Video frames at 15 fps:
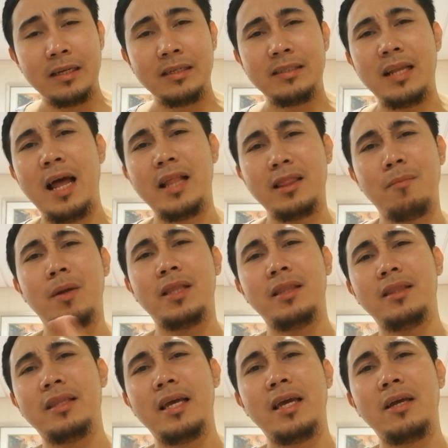Sa lahat
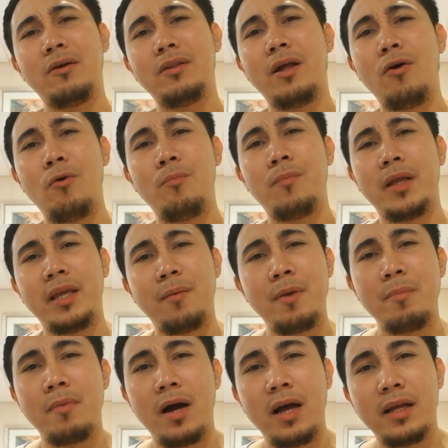naman tingin ko ng kumpanya
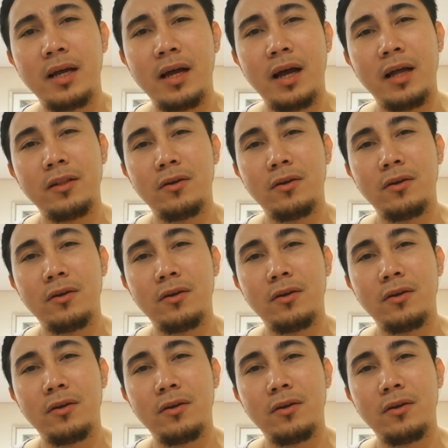may mga